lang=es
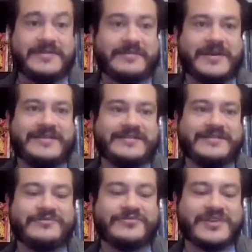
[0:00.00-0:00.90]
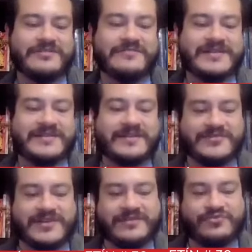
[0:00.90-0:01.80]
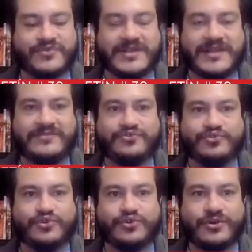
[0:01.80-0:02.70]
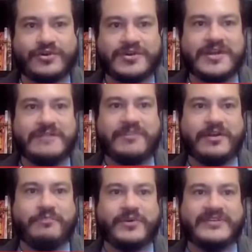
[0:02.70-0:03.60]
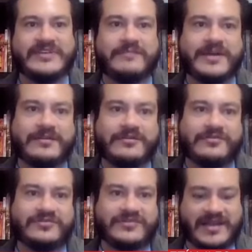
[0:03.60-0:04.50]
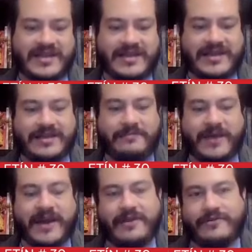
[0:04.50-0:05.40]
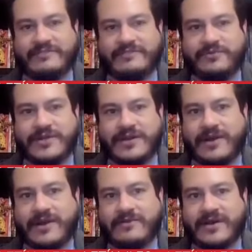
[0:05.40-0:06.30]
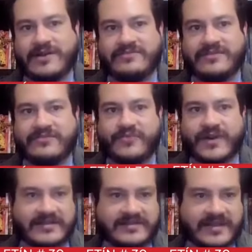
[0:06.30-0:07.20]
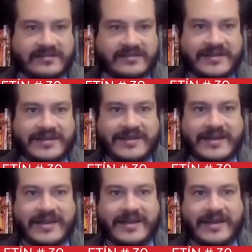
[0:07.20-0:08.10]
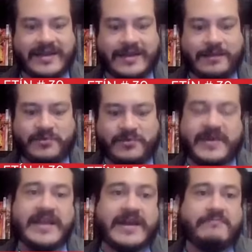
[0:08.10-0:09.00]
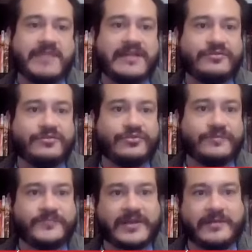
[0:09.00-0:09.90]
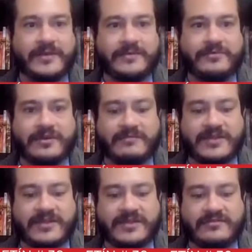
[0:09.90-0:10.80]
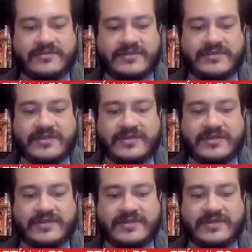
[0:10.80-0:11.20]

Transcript: van a ser, si los consejeros van a ser consejeros ciudadanos o no, pero pues al menos eh, van a corresponder con la correlación de fuerzas que pues vaya cambiando, ¿no? E, eventualmente. Entonces,